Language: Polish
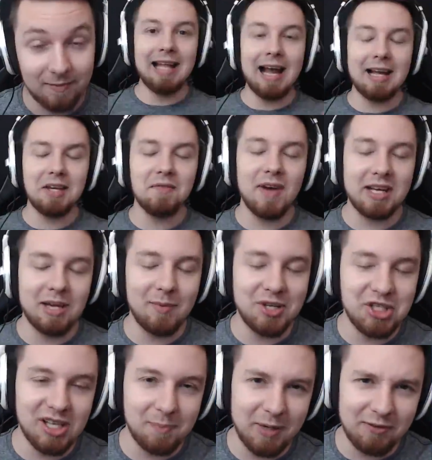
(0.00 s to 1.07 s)
Nagrywania
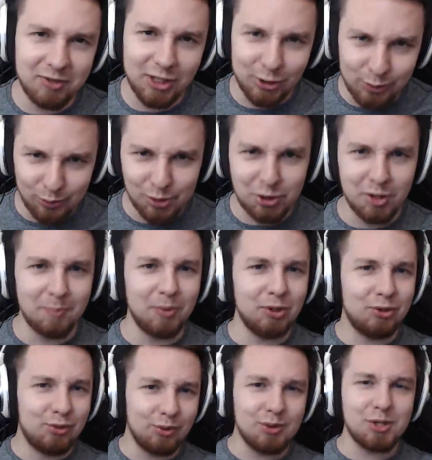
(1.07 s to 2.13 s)
będzie naprawdę dużo, bo
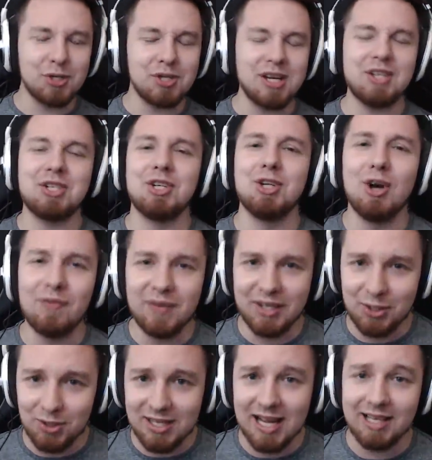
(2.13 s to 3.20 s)
dużo rzeczy
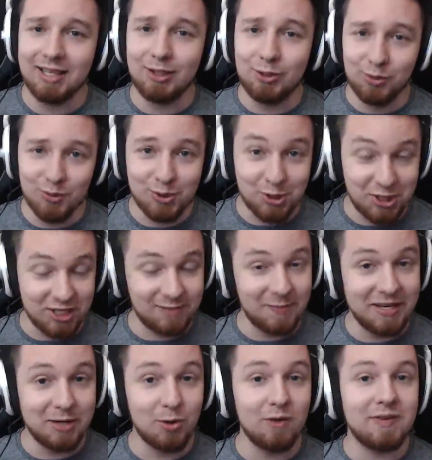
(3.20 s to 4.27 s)
nowych dodali, dużo się
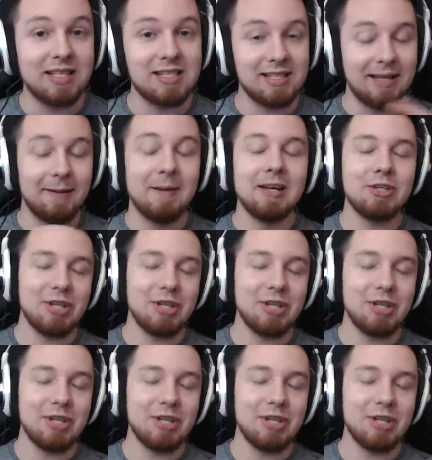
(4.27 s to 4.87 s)
zmieniło, więc e,